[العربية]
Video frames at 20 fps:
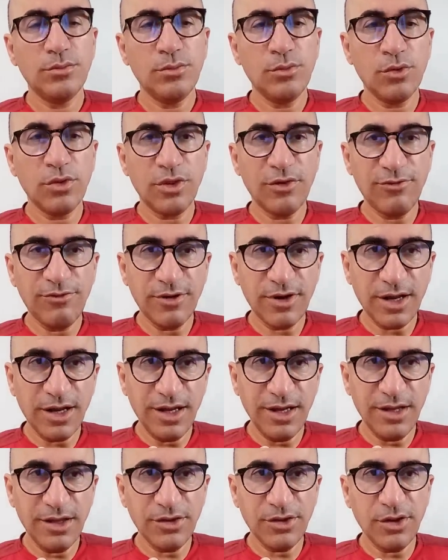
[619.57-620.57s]
مظفر
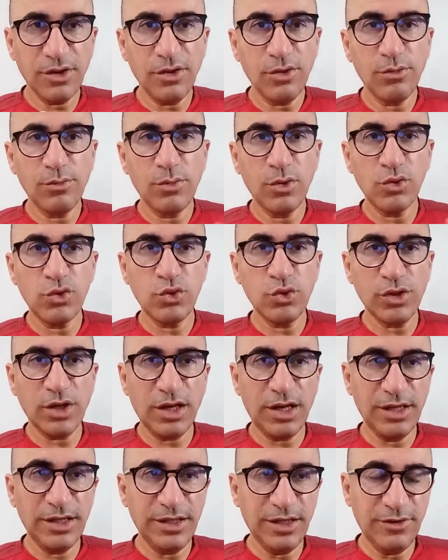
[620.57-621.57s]
آياتا موجود
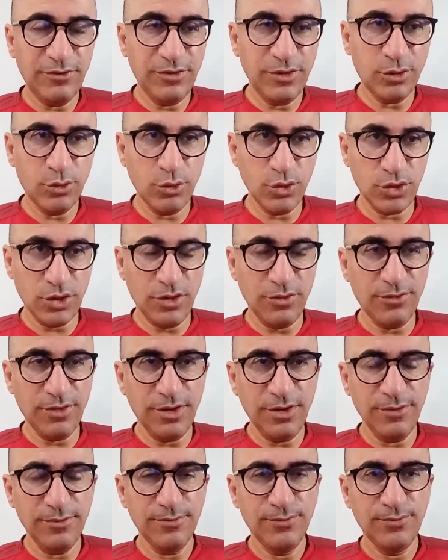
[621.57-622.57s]
حاليا في
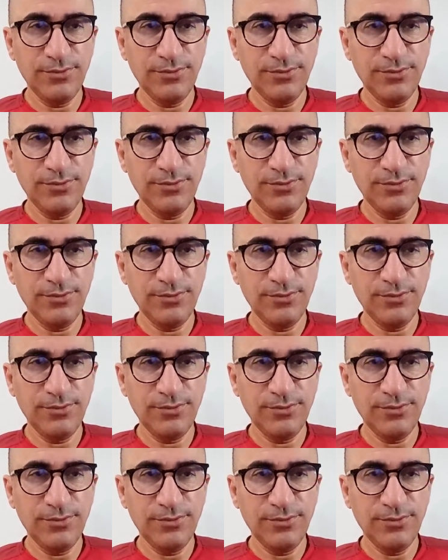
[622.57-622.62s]
روجافا